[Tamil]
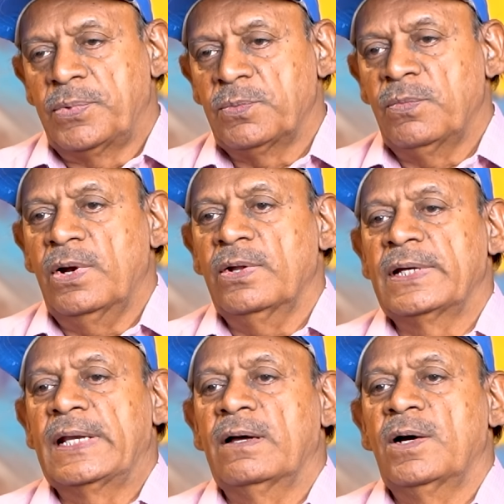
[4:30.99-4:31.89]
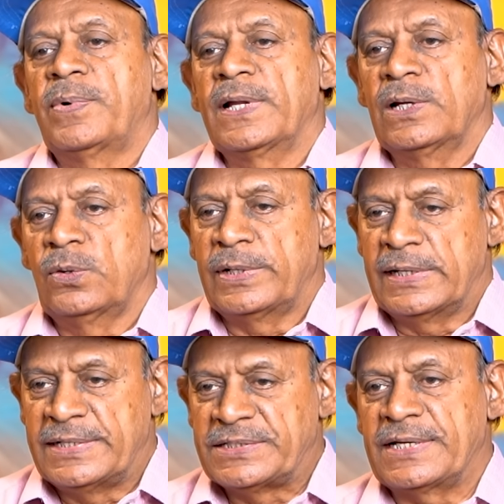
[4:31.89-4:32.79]
பெரும்பாலும் எல்லா படங்களுடைய
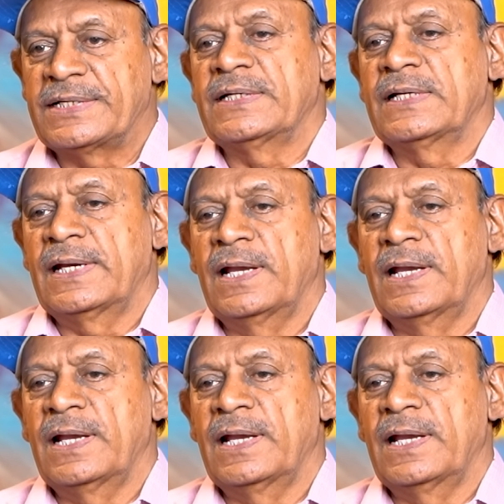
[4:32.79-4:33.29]
டிஸ்கஷன்